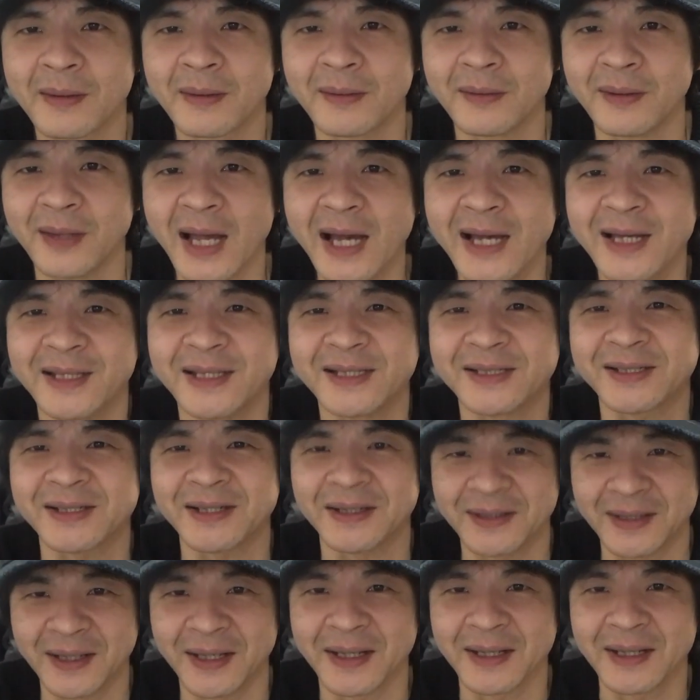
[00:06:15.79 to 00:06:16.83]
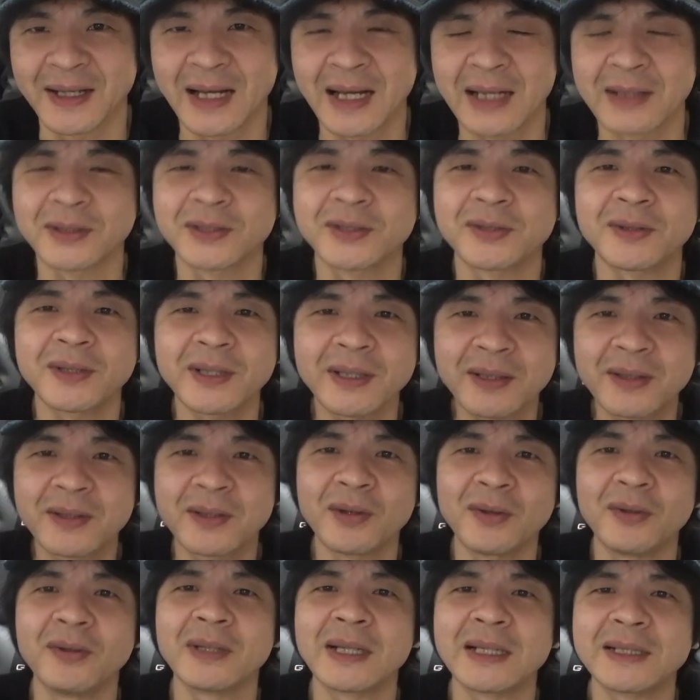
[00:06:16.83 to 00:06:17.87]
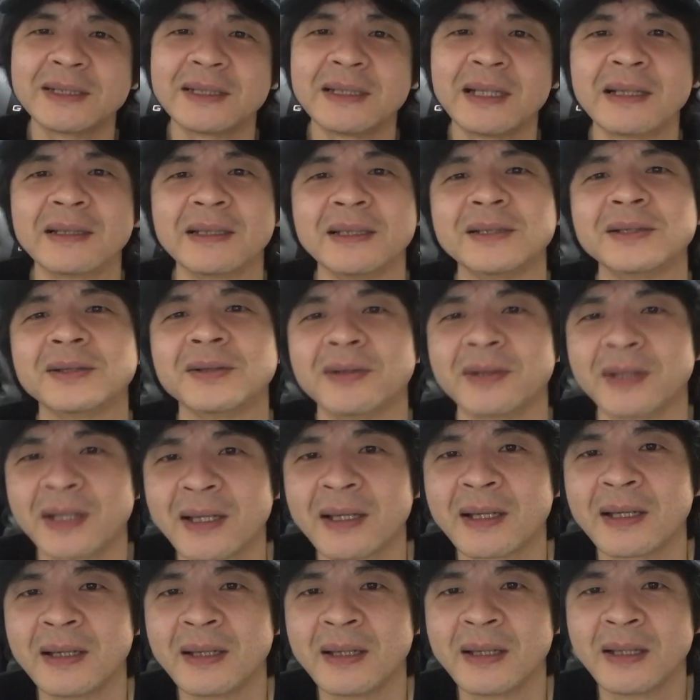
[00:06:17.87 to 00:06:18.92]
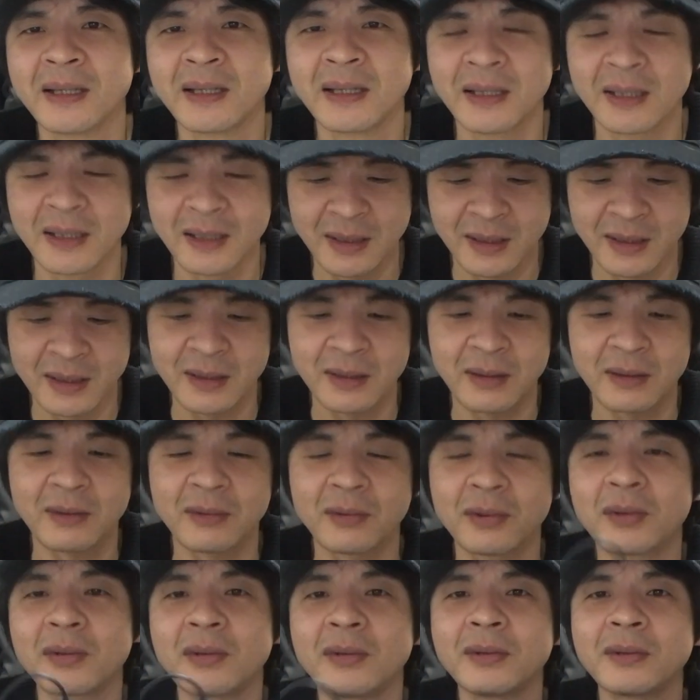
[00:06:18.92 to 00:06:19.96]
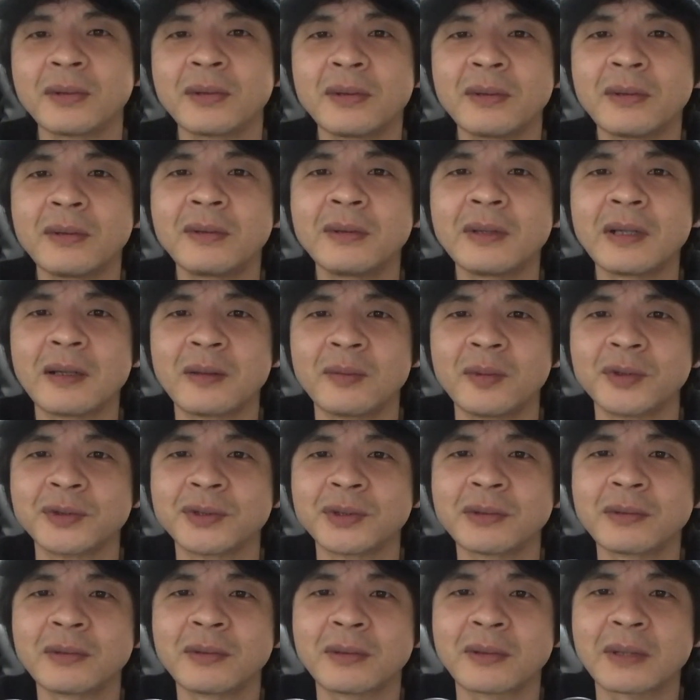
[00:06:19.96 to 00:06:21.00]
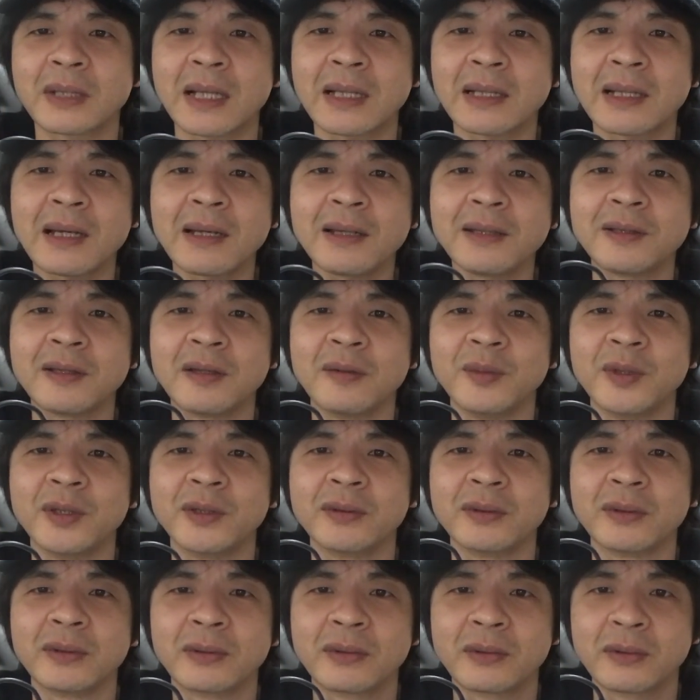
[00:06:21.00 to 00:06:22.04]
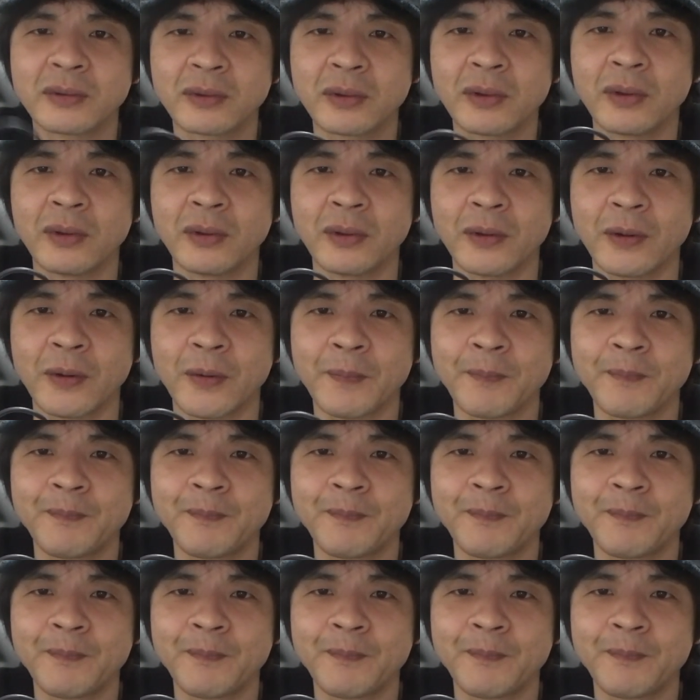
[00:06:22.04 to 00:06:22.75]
ないですかねあのそれと同じなんですよねこのコントローラーもちょっと叩いてみると